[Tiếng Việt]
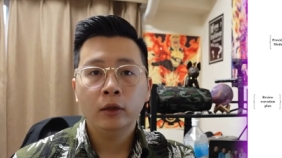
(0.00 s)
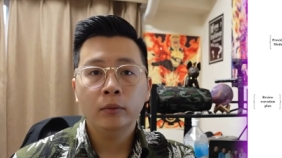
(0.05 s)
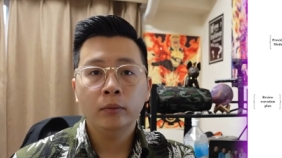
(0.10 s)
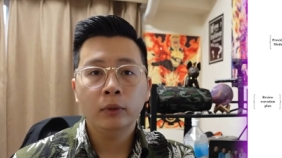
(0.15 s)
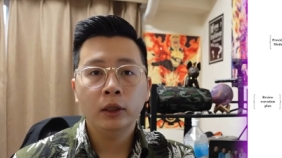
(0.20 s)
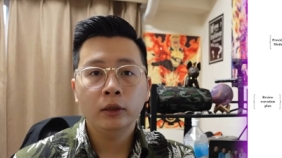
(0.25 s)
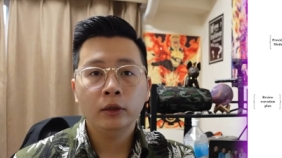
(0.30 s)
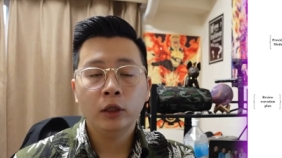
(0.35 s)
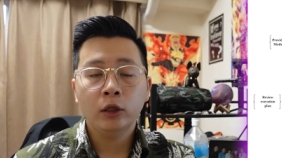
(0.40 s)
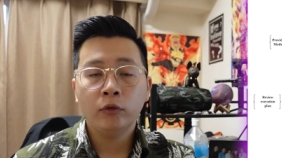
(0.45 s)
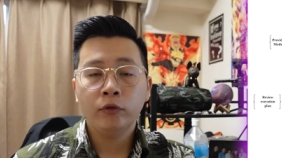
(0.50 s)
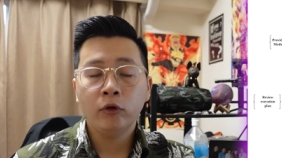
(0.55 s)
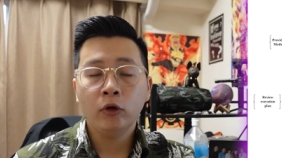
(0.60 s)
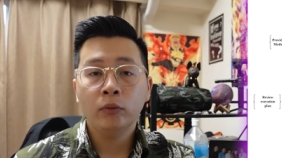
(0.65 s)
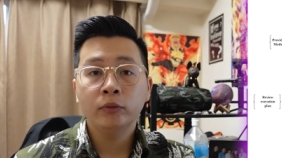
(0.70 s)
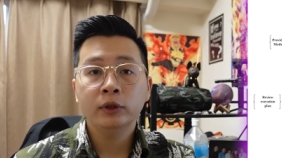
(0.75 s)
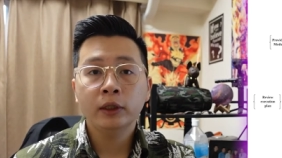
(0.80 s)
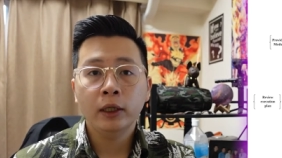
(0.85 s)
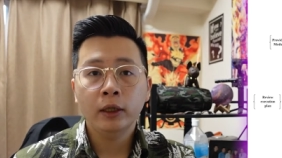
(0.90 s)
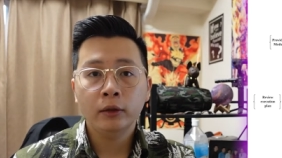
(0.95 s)
mà
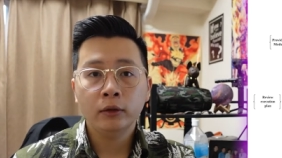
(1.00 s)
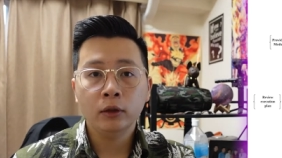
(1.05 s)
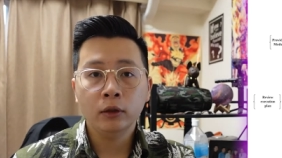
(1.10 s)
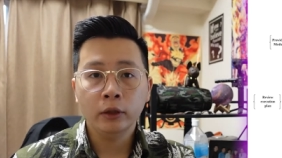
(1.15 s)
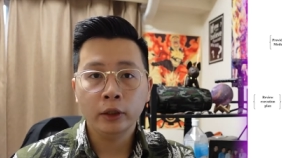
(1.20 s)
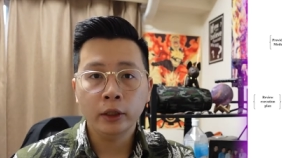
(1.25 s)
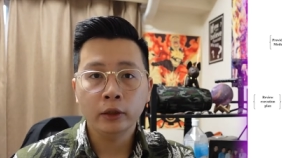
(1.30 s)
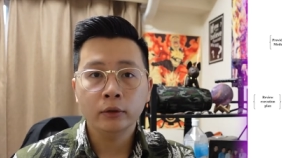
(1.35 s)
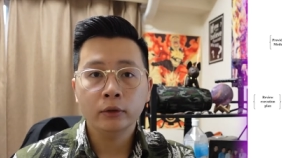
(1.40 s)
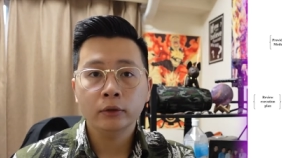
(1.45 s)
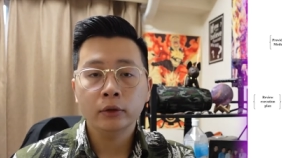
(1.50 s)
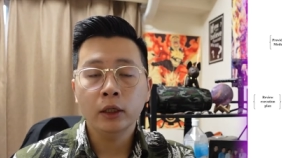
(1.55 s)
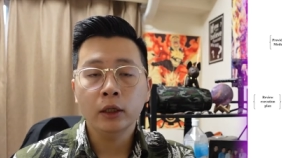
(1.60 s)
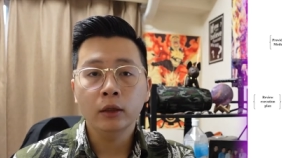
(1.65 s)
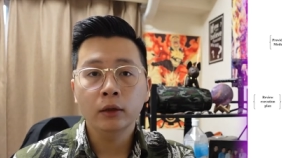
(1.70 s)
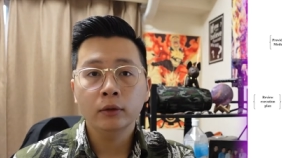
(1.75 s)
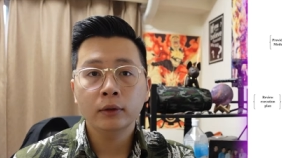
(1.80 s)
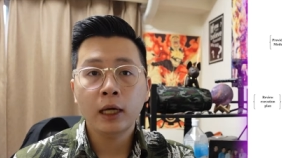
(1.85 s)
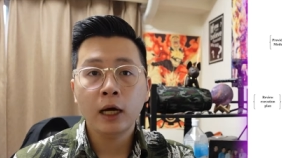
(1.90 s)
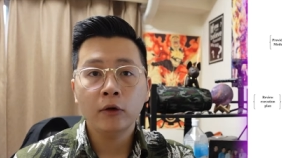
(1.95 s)
terraform sẽ thực hiện để
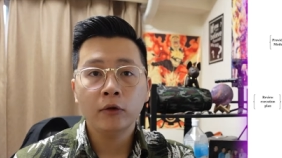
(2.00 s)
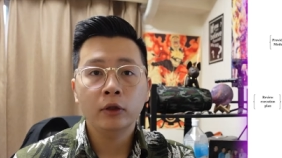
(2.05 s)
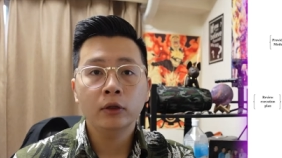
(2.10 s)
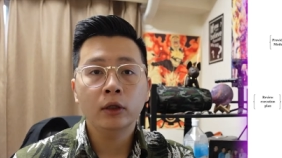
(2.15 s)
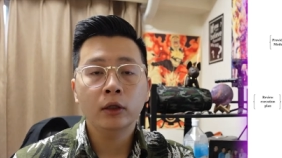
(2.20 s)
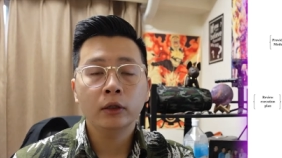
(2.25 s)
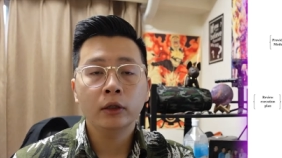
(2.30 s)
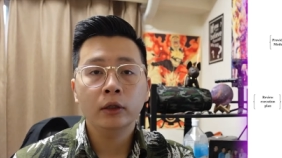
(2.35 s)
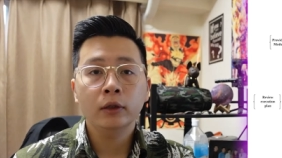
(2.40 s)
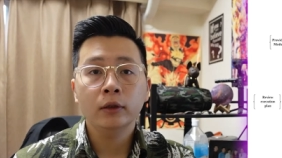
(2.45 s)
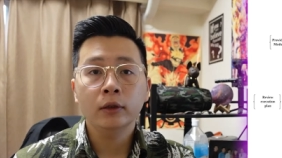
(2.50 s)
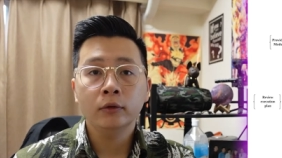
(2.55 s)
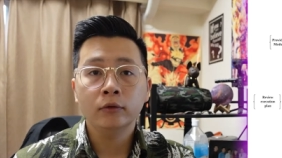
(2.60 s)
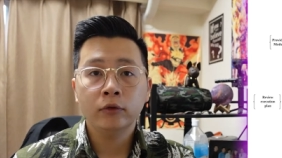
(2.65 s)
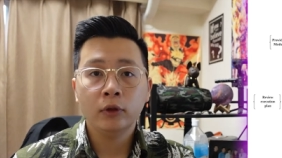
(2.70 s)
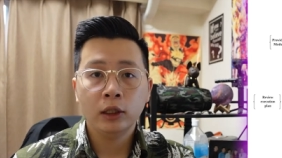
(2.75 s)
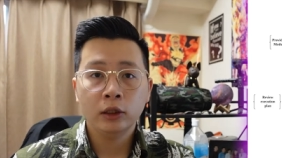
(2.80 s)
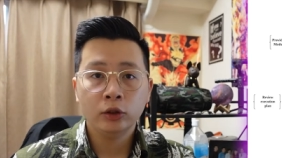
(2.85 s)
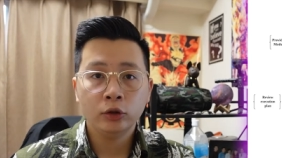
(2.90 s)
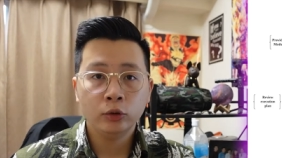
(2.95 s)
tạo ra được cái
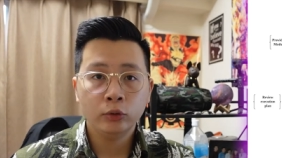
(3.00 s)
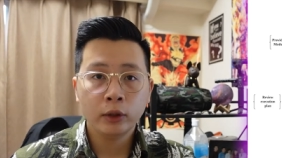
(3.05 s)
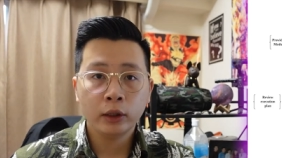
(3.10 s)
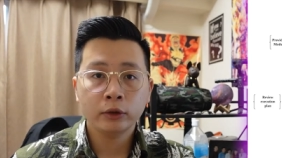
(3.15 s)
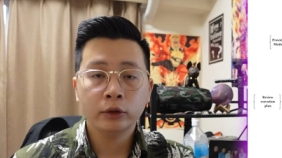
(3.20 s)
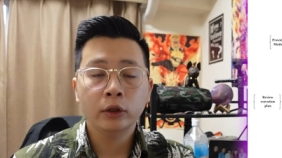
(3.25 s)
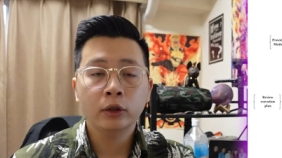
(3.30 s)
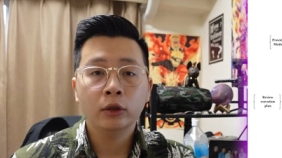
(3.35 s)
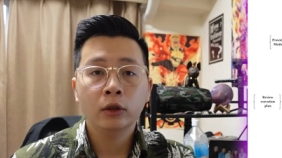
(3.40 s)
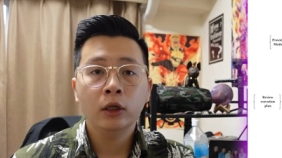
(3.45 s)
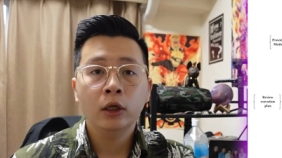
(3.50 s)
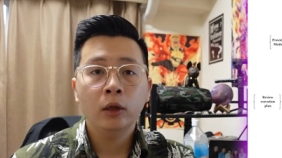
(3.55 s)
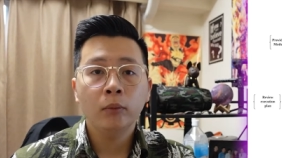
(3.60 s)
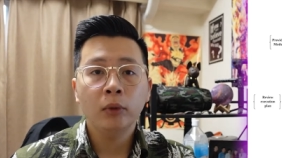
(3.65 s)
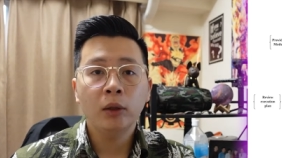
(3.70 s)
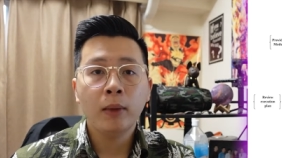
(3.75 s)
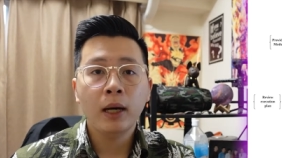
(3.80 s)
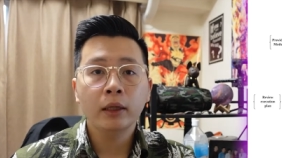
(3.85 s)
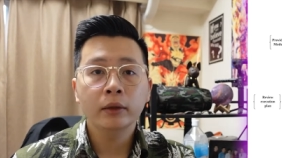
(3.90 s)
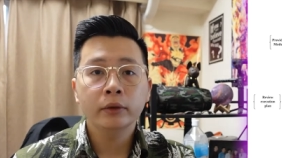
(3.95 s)
infrastructure
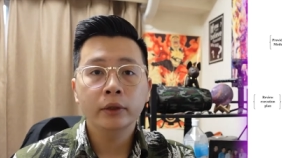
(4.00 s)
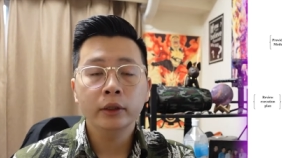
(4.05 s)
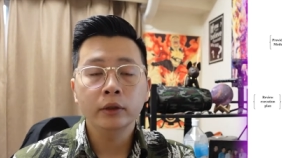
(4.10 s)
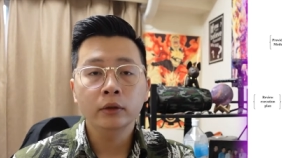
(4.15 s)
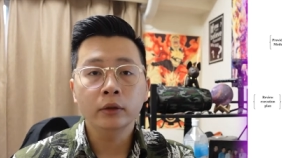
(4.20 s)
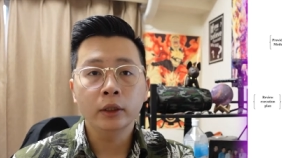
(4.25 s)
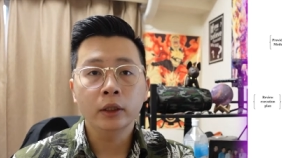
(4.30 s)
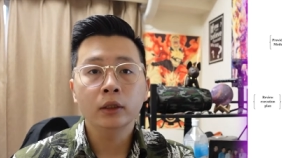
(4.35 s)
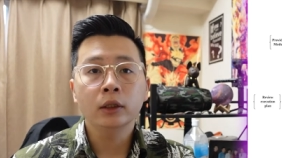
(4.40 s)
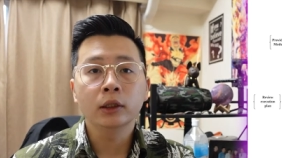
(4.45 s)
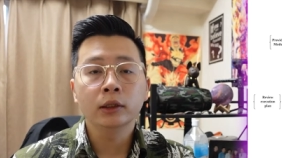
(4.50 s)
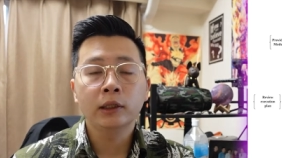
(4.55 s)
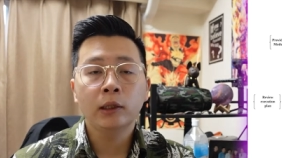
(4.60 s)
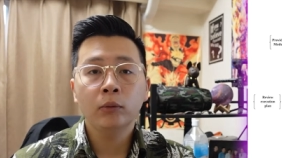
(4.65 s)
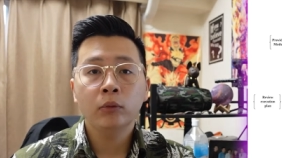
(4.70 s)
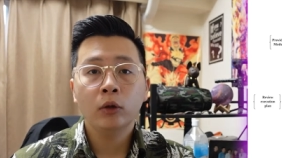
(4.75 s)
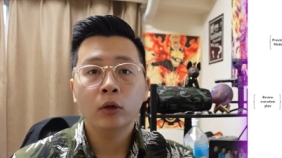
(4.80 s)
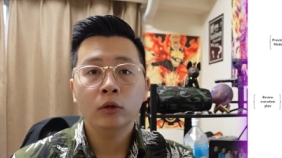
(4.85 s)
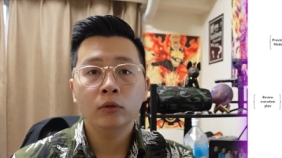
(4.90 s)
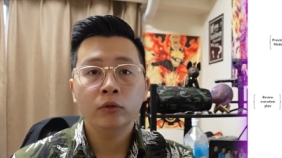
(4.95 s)
mà bạn định nghĩa ở
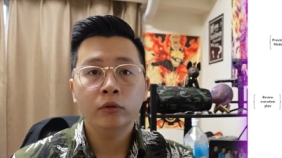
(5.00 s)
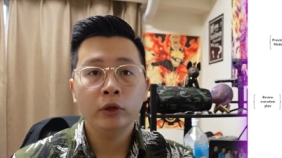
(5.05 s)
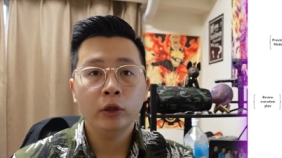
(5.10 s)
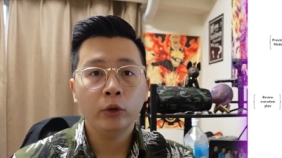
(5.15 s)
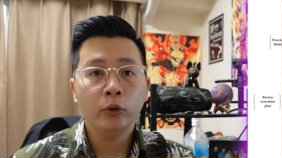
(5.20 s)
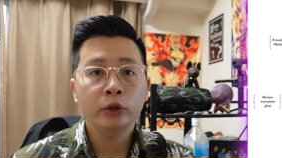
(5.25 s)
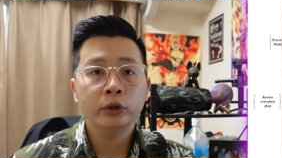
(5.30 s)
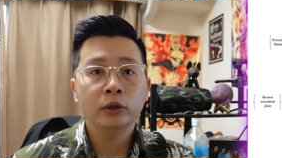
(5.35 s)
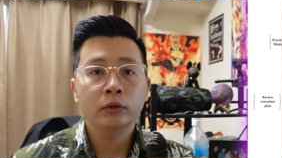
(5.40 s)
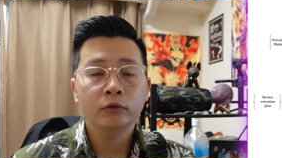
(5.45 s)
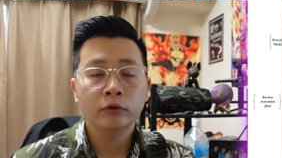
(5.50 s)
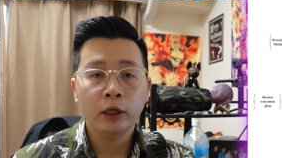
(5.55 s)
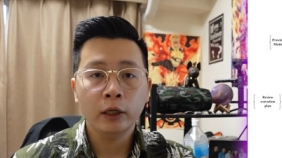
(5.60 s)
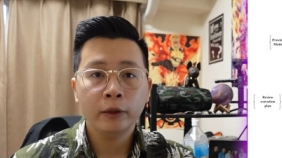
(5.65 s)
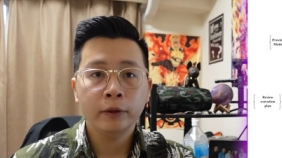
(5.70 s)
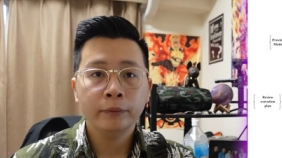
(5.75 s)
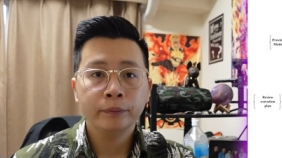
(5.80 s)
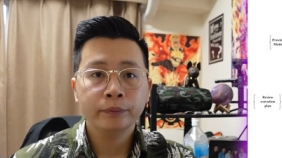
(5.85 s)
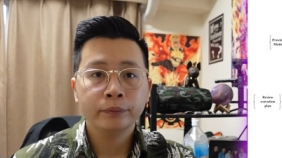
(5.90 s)
trong configuration file